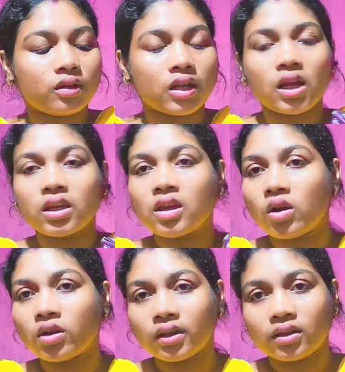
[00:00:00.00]
लगा कि
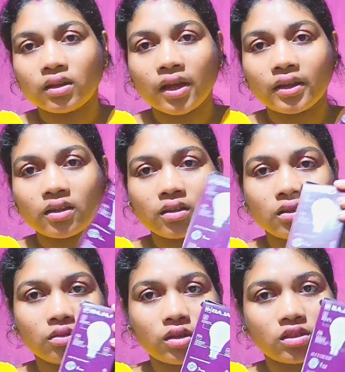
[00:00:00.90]
और एक लाइट
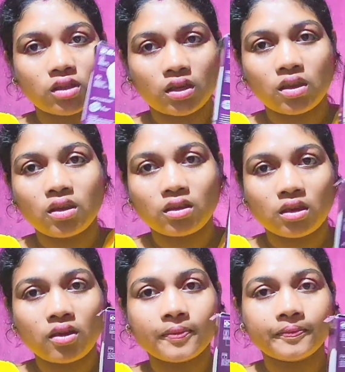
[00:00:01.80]
होना चाहिए ये